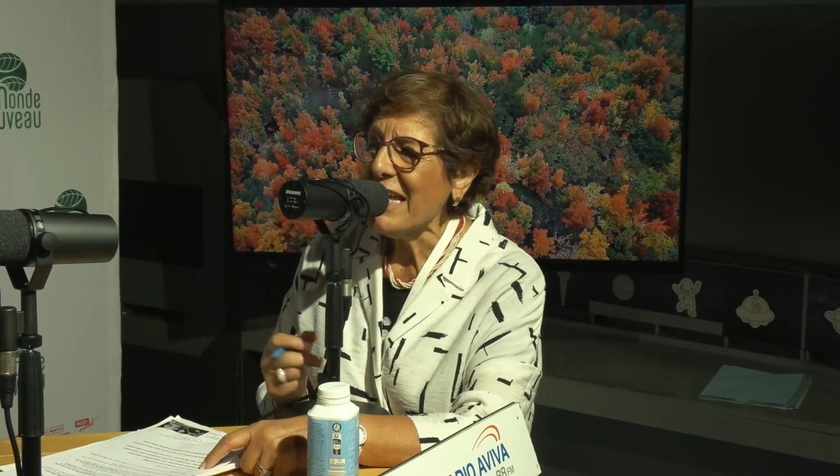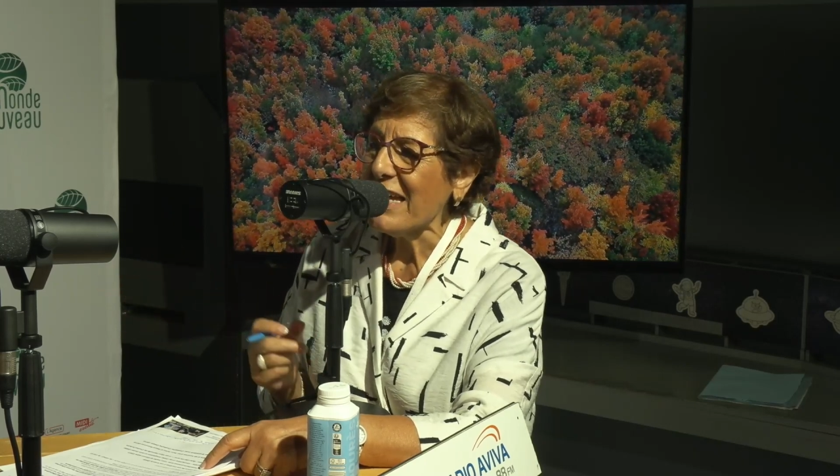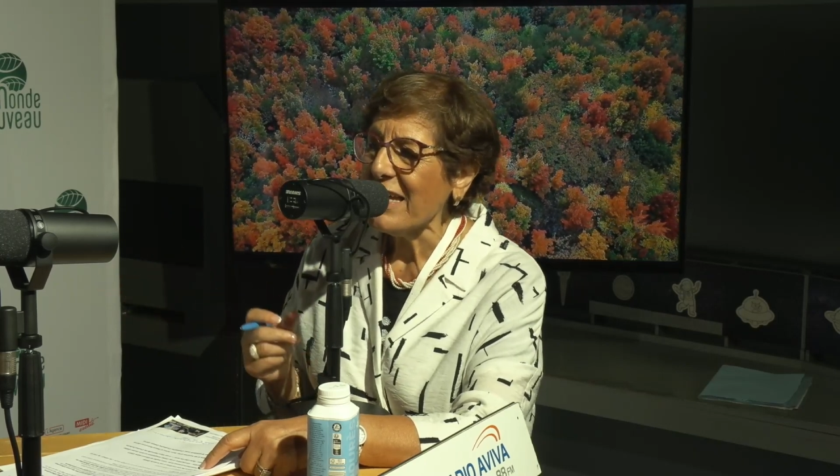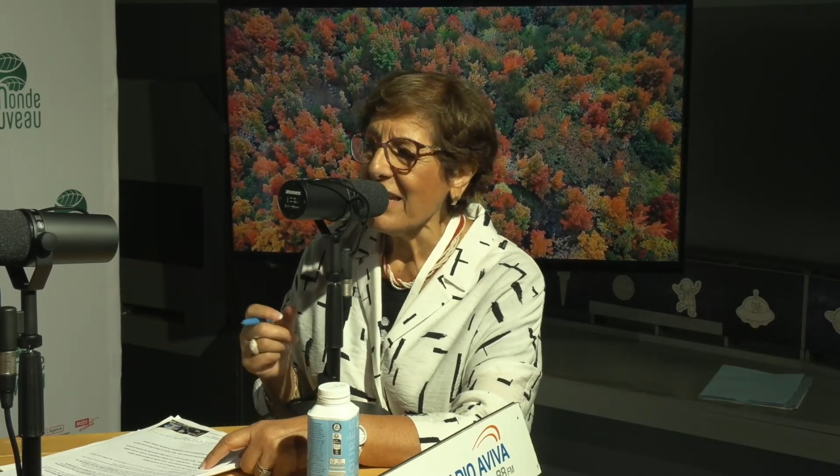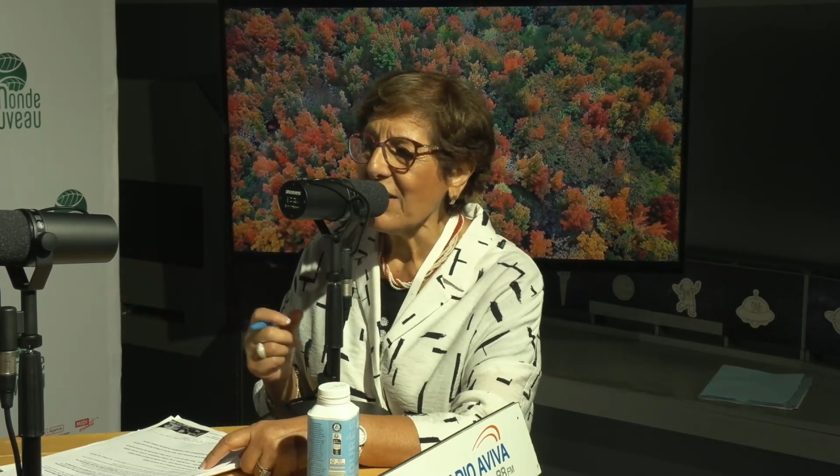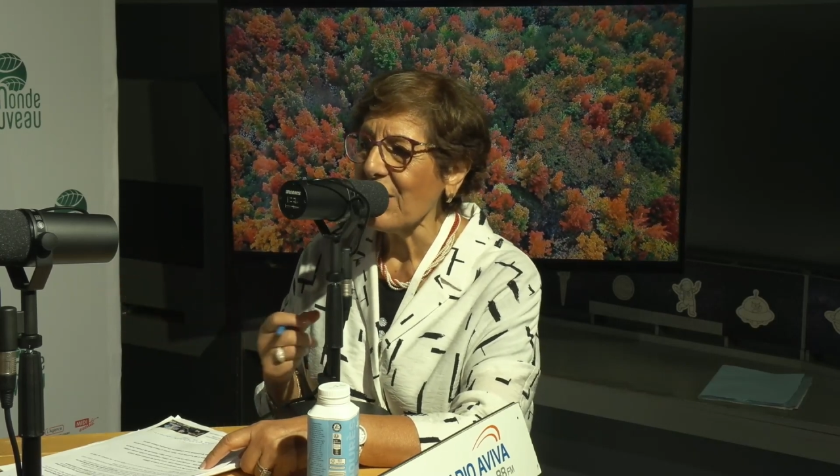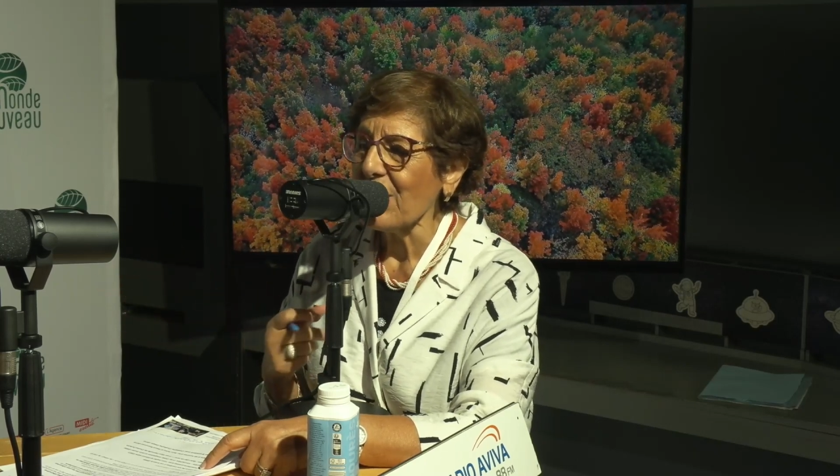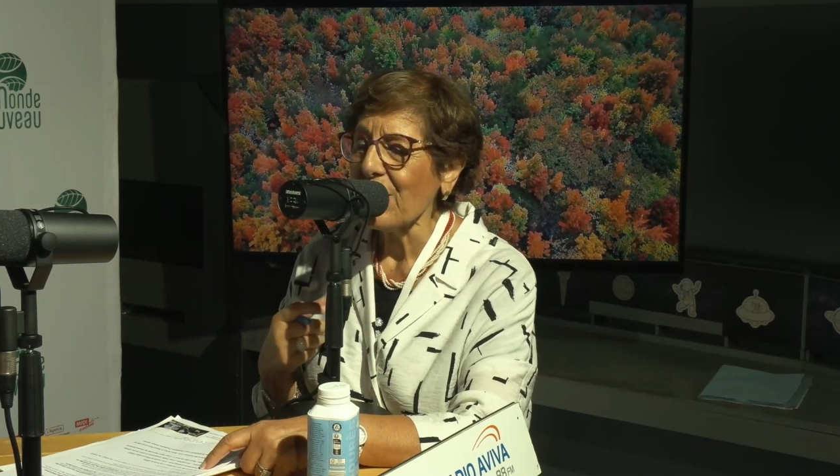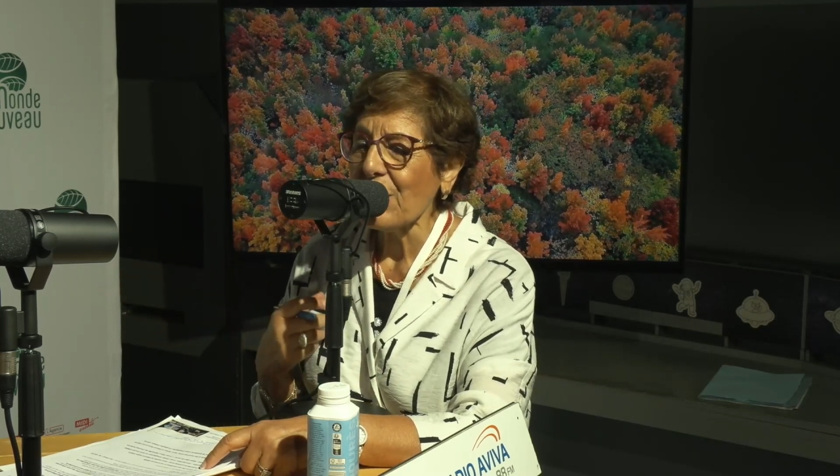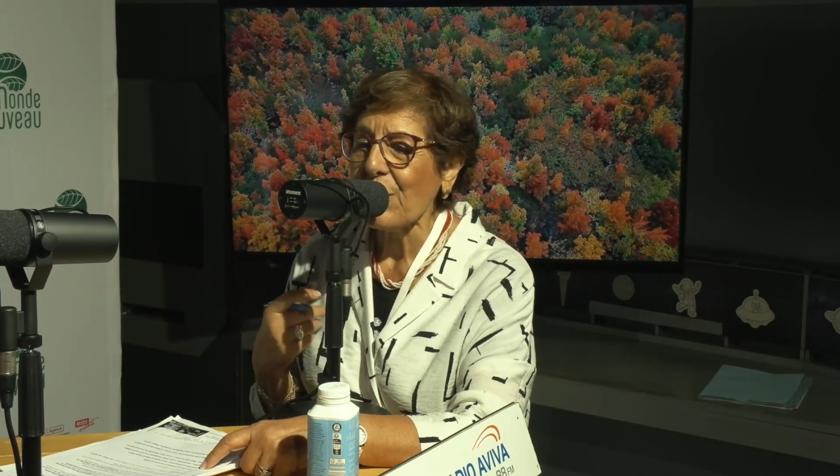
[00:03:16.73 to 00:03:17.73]
Et
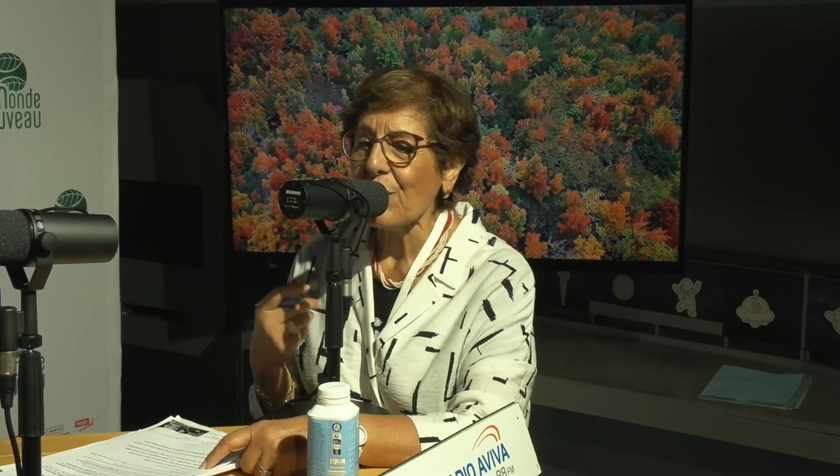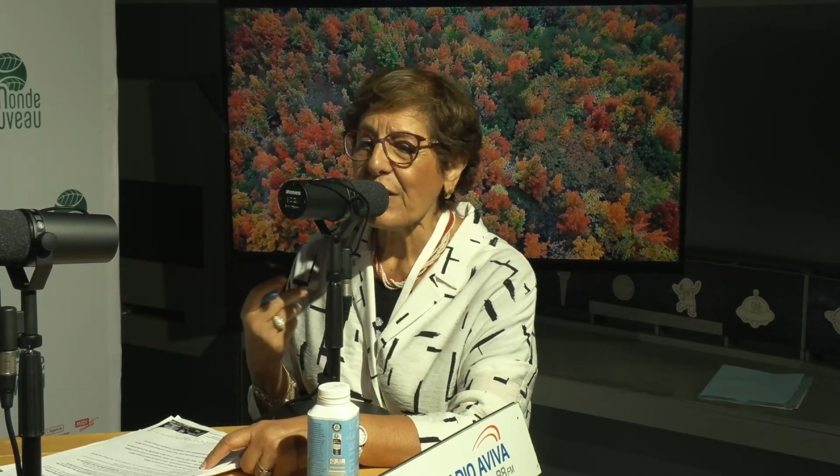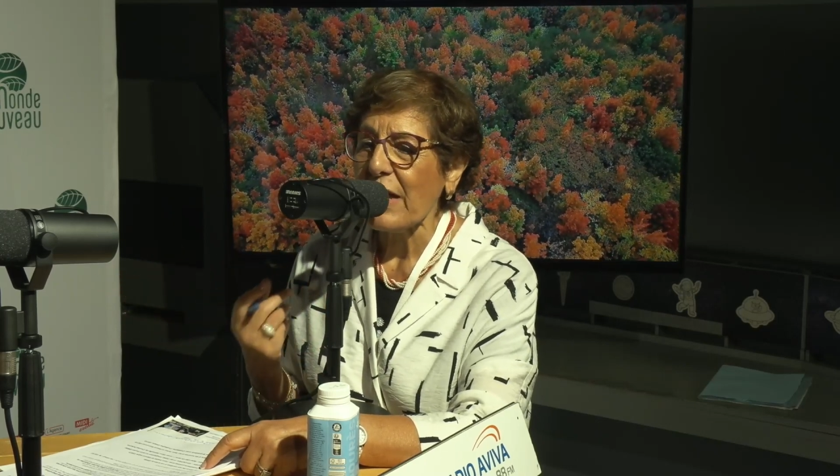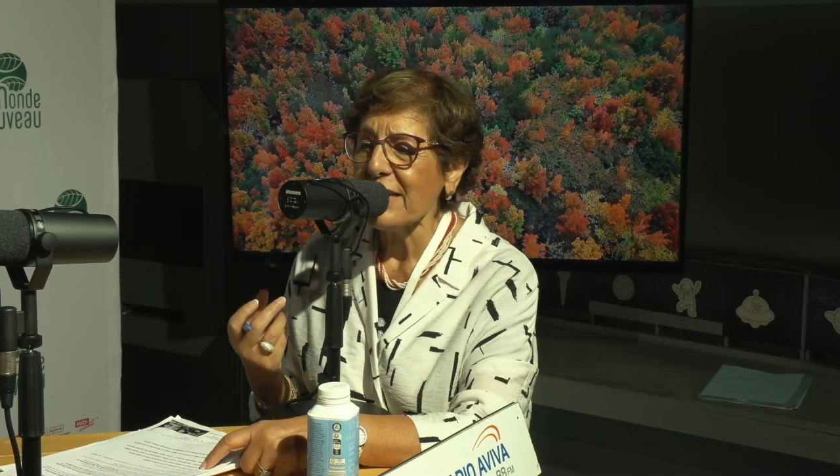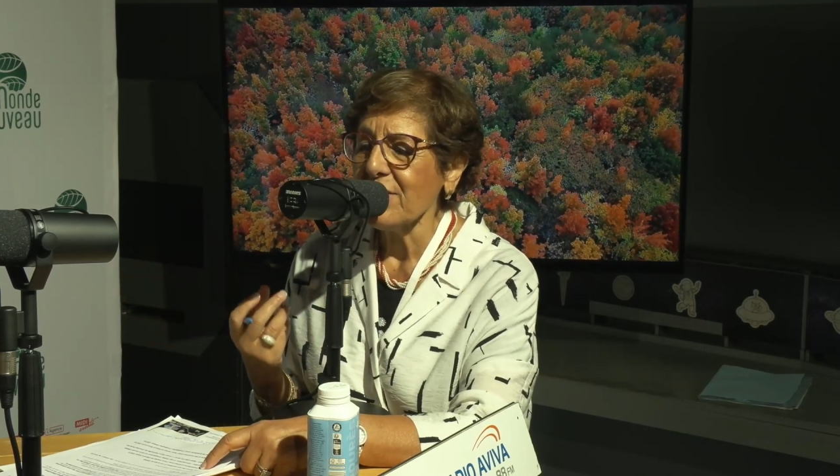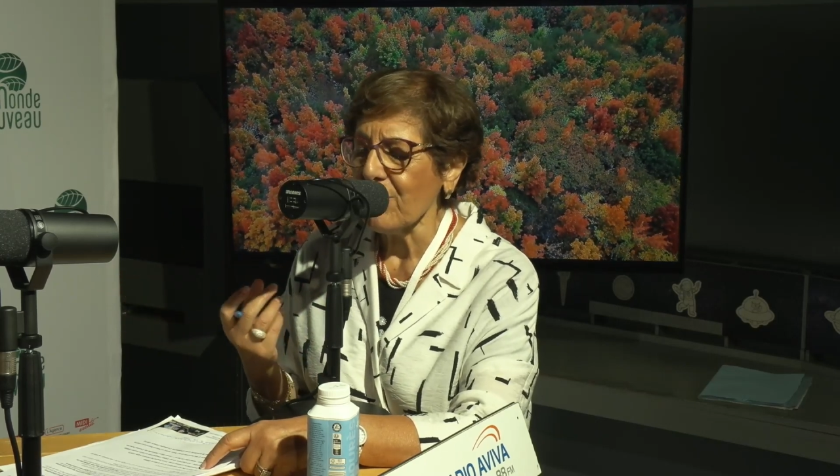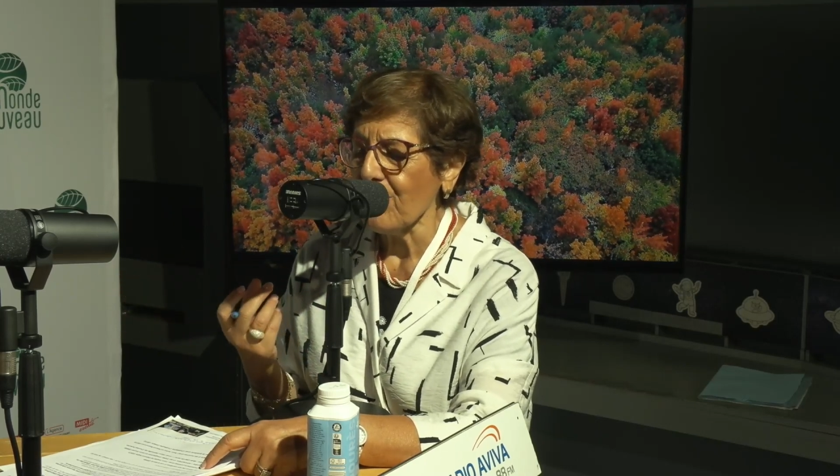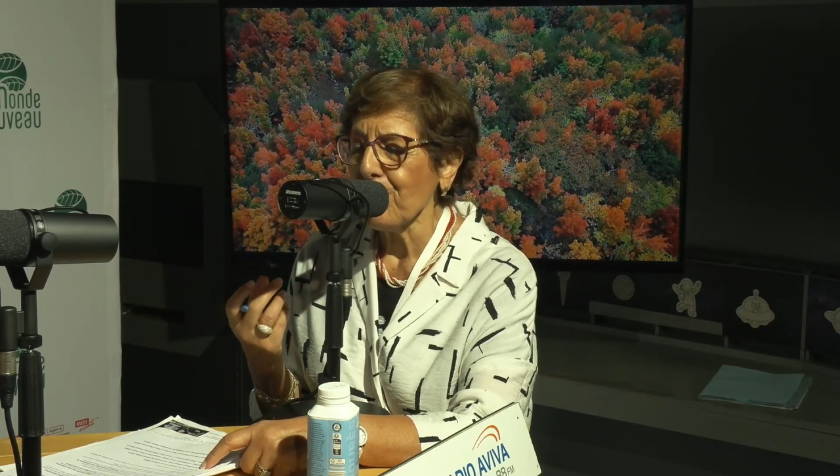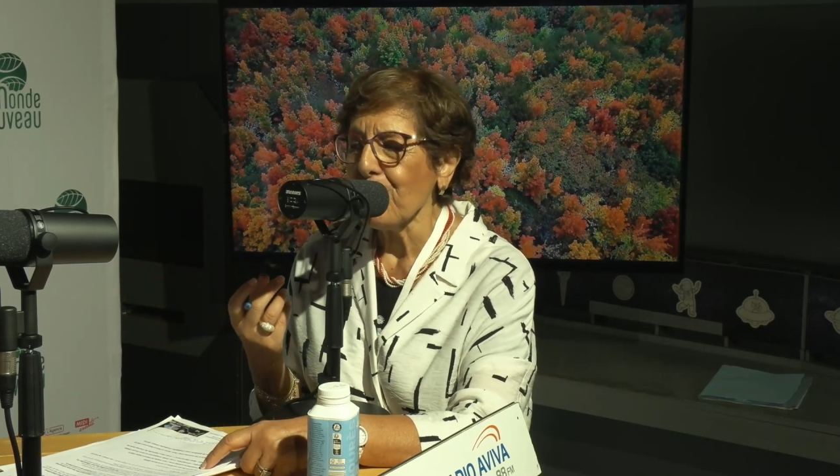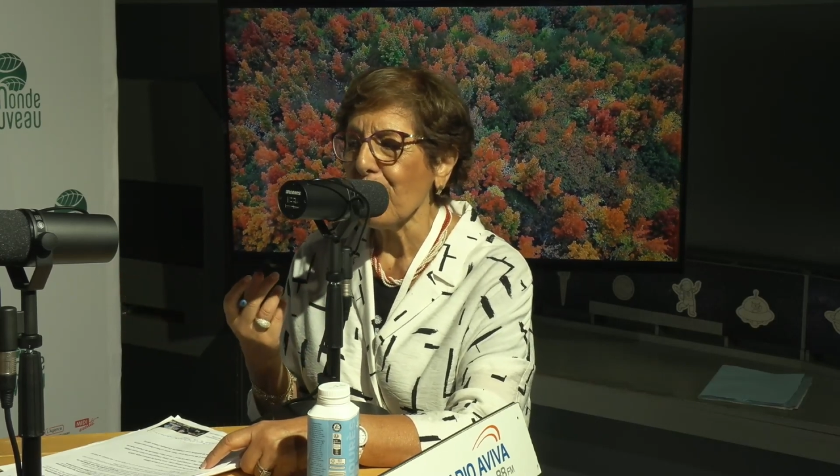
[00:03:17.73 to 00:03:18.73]
euh, est-ce que
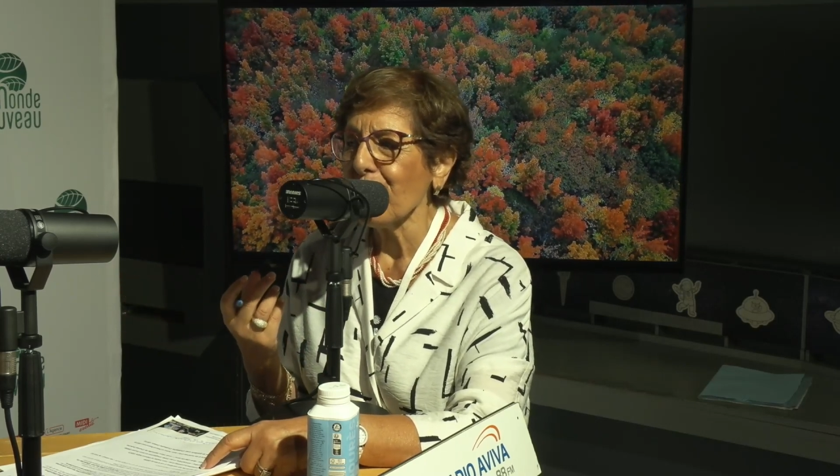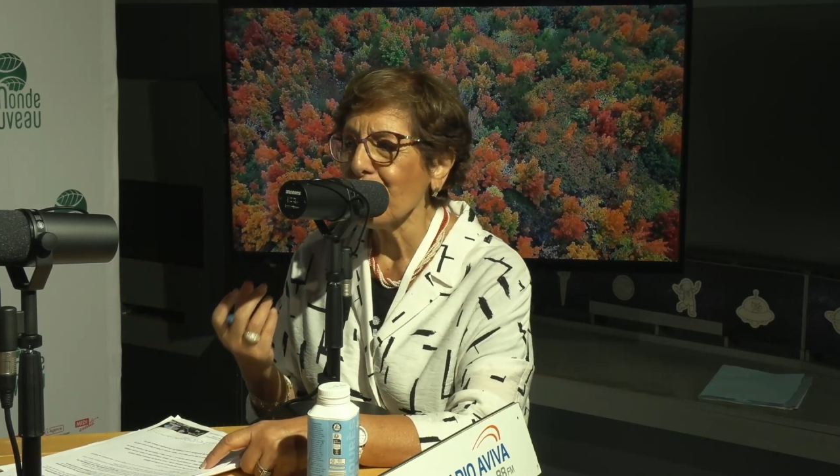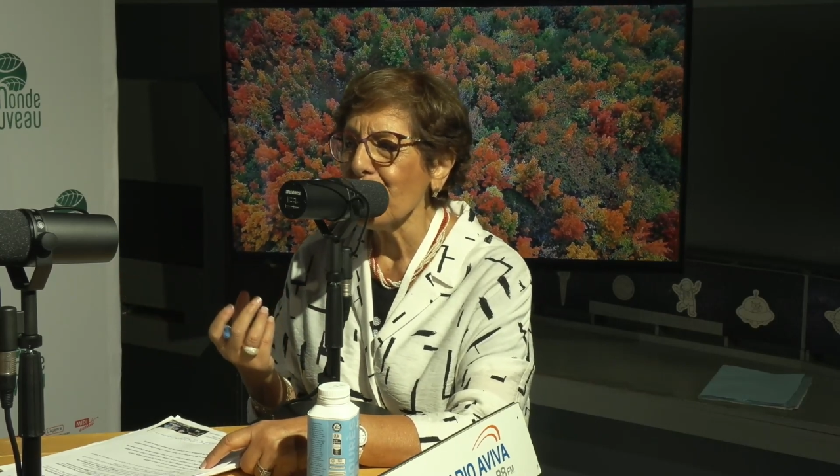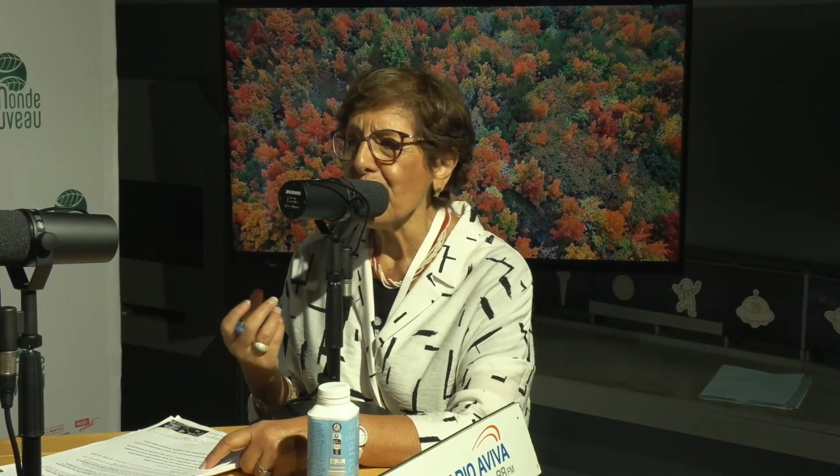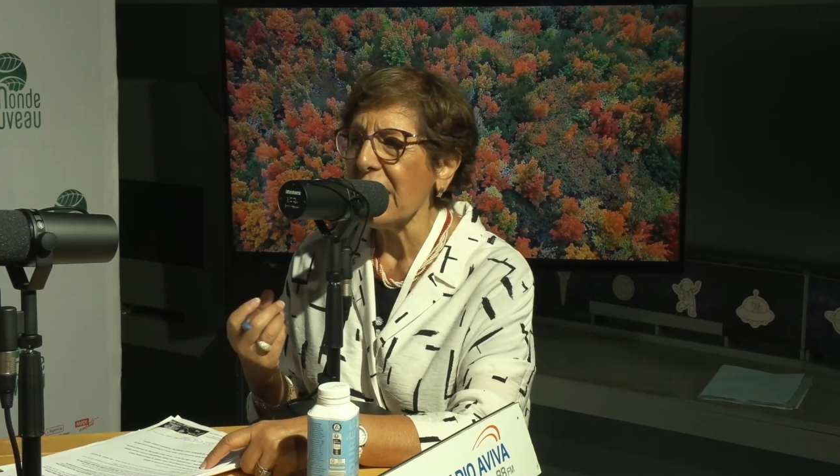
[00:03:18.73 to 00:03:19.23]
pour vous,